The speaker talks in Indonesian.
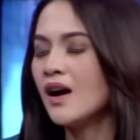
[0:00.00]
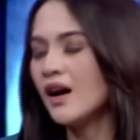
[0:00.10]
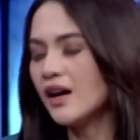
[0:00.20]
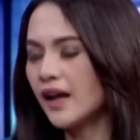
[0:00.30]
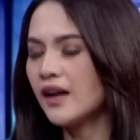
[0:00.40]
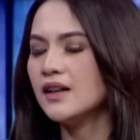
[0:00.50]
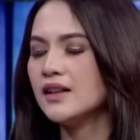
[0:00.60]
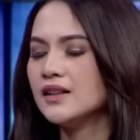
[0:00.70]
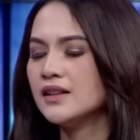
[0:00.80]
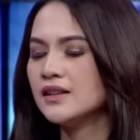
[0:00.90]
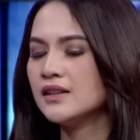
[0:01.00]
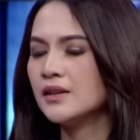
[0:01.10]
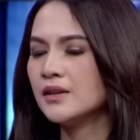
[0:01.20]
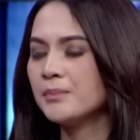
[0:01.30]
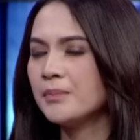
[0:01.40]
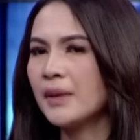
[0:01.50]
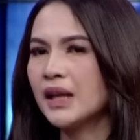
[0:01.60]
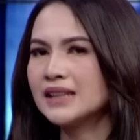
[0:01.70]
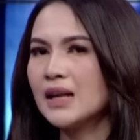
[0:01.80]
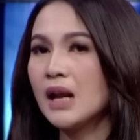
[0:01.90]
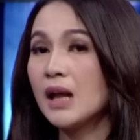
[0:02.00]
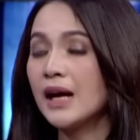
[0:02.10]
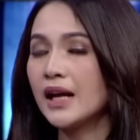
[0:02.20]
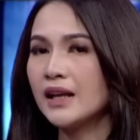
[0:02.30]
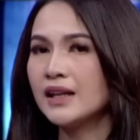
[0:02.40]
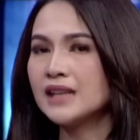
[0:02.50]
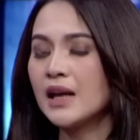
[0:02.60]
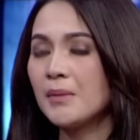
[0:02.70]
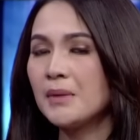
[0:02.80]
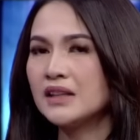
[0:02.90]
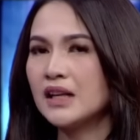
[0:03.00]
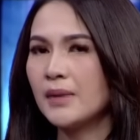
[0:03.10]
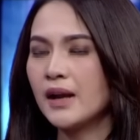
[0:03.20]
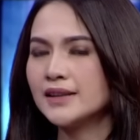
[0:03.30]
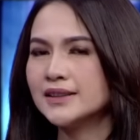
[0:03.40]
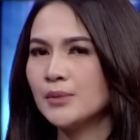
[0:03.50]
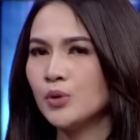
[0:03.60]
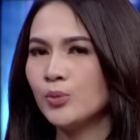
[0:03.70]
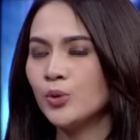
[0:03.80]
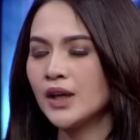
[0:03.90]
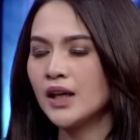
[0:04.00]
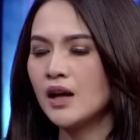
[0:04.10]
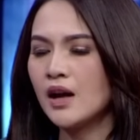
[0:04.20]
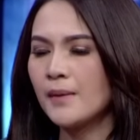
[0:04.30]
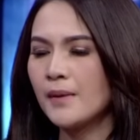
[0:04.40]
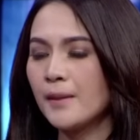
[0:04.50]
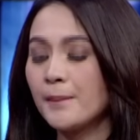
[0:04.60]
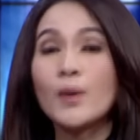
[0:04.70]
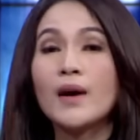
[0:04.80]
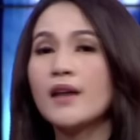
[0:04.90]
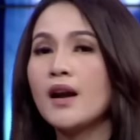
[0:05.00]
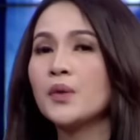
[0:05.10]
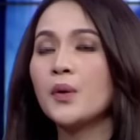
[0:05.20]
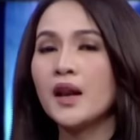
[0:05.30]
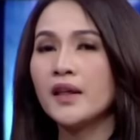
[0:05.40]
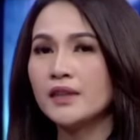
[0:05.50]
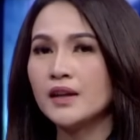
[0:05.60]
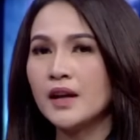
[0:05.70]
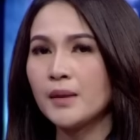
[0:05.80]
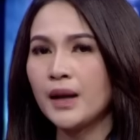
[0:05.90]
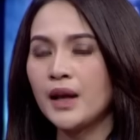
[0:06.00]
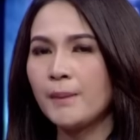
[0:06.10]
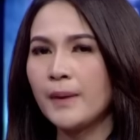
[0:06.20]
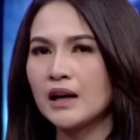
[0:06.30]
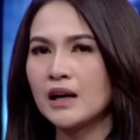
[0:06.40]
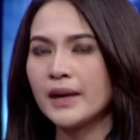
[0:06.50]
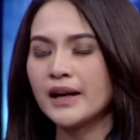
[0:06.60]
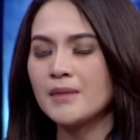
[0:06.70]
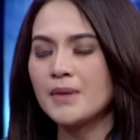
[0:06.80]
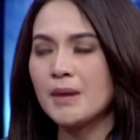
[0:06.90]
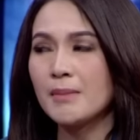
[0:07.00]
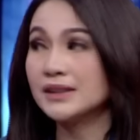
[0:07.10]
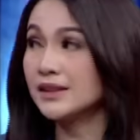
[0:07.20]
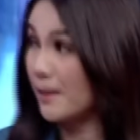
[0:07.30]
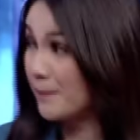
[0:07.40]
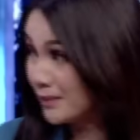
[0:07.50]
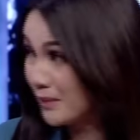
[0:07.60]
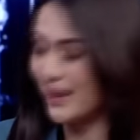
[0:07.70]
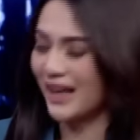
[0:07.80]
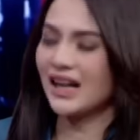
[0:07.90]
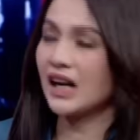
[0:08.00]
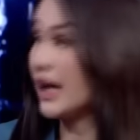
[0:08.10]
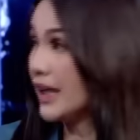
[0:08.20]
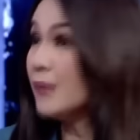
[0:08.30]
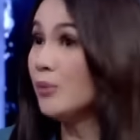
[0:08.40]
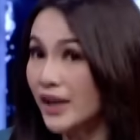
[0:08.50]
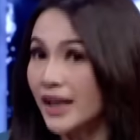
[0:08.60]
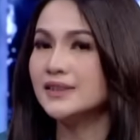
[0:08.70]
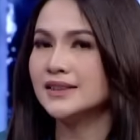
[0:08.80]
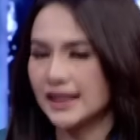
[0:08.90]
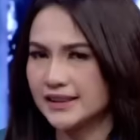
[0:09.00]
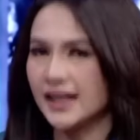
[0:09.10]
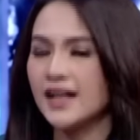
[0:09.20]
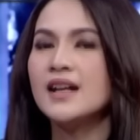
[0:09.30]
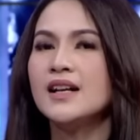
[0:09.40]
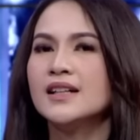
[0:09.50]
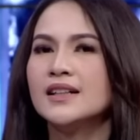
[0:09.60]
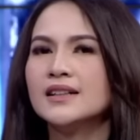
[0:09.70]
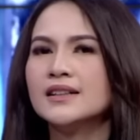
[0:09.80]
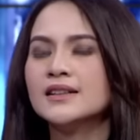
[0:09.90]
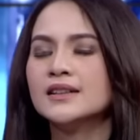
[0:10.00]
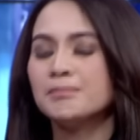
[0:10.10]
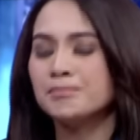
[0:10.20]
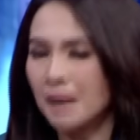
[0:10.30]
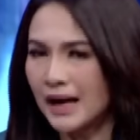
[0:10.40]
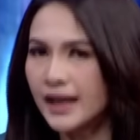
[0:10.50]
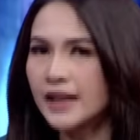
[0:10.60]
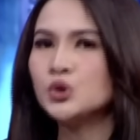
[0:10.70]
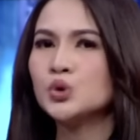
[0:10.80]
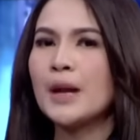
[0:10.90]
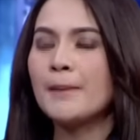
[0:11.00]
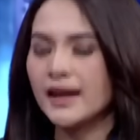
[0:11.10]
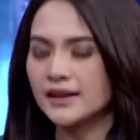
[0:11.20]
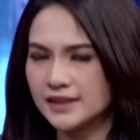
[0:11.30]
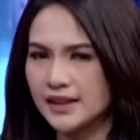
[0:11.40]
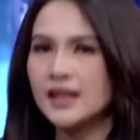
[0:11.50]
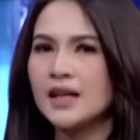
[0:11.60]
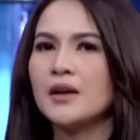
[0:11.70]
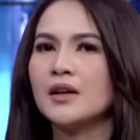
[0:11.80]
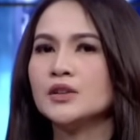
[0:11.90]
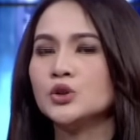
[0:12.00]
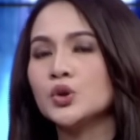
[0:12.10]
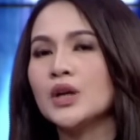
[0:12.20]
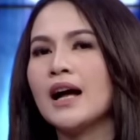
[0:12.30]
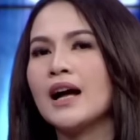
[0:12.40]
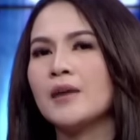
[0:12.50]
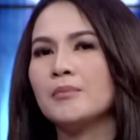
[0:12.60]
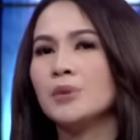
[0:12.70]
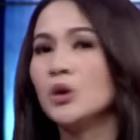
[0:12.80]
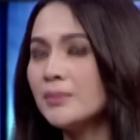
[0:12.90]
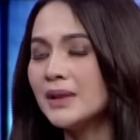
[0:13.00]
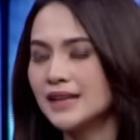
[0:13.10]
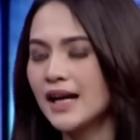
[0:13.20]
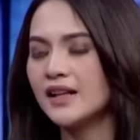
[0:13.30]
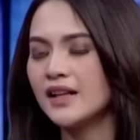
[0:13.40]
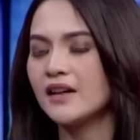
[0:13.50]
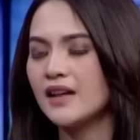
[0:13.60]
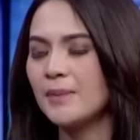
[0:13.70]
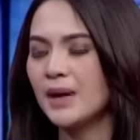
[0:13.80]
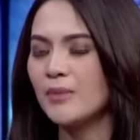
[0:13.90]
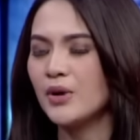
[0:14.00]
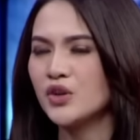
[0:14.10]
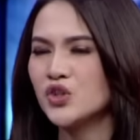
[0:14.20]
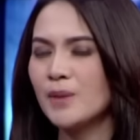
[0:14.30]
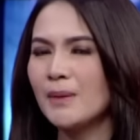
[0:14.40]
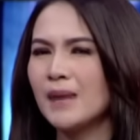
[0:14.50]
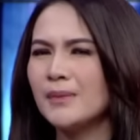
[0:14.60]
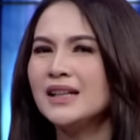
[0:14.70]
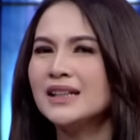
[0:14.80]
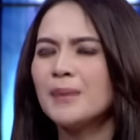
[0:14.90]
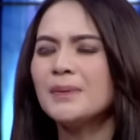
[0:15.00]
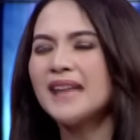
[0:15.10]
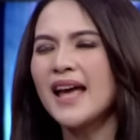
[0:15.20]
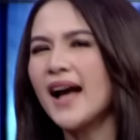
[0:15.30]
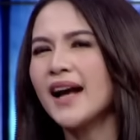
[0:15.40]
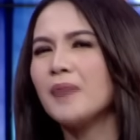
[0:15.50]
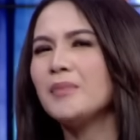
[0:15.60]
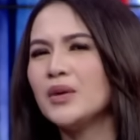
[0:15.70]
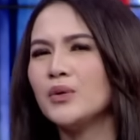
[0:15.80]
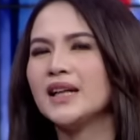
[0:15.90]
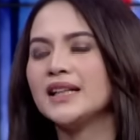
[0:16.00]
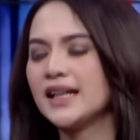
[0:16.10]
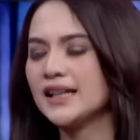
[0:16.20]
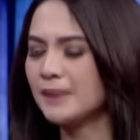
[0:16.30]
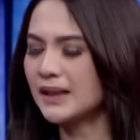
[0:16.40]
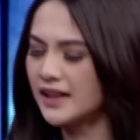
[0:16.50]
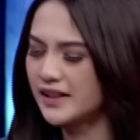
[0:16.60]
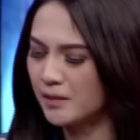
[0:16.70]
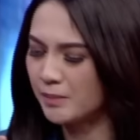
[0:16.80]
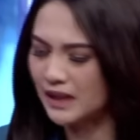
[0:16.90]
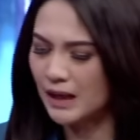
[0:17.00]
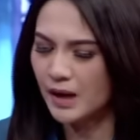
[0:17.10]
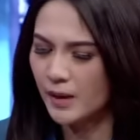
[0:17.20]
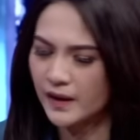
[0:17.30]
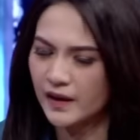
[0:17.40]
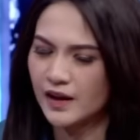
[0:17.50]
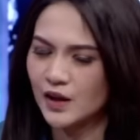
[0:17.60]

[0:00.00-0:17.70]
Oke, okay. uh, eh, pemirsa malam hari ini saya memang tidak berhasil menghubungi perwakilan atau elit dari PDIP karena mereka memang masih rapat memikirkan hal ini mungkin saja eh, bahkan juga PSI eh, juga belum bisa hadir di Apa Kabar Indonesia malam. Tapi saya agak bingung ketika pertanyaan pertama kepada hmm.